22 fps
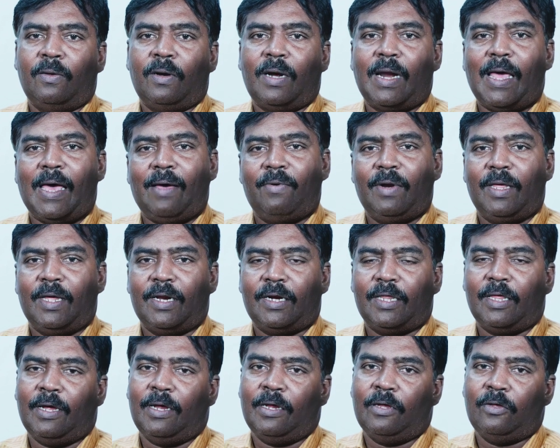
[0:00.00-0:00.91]
லேவ்லியர்
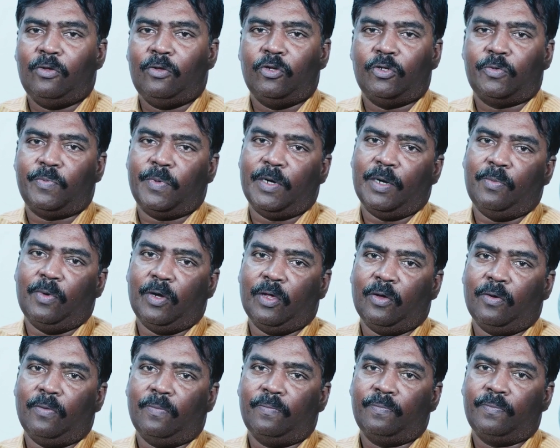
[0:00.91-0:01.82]
தான் யூஸ் பண்ண
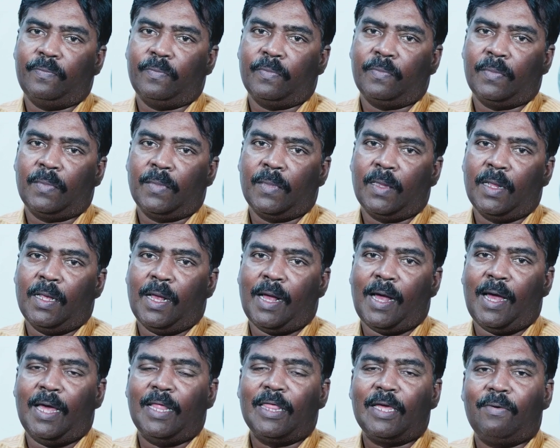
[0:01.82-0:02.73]
முடியும்
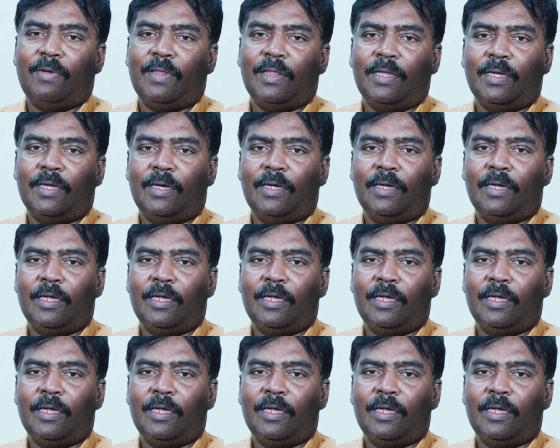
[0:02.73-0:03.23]
அதுக்கு வந்து